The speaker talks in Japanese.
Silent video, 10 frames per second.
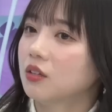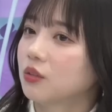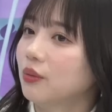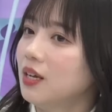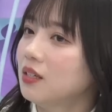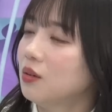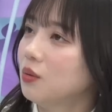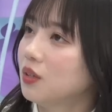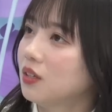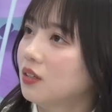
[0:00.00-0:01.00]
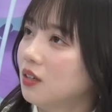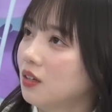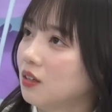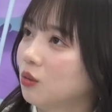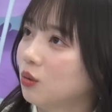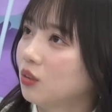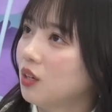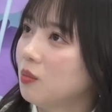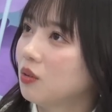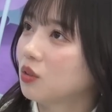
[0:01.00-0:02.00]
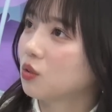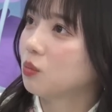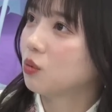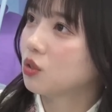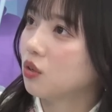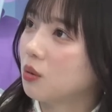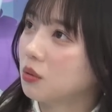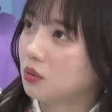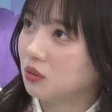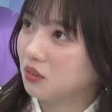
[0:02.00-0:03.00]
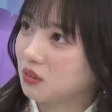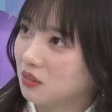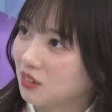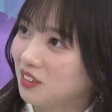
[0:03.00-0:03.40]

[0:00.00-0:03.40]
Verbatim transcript: その朝起きてどのタイミングでその帽子をかぶるんですか、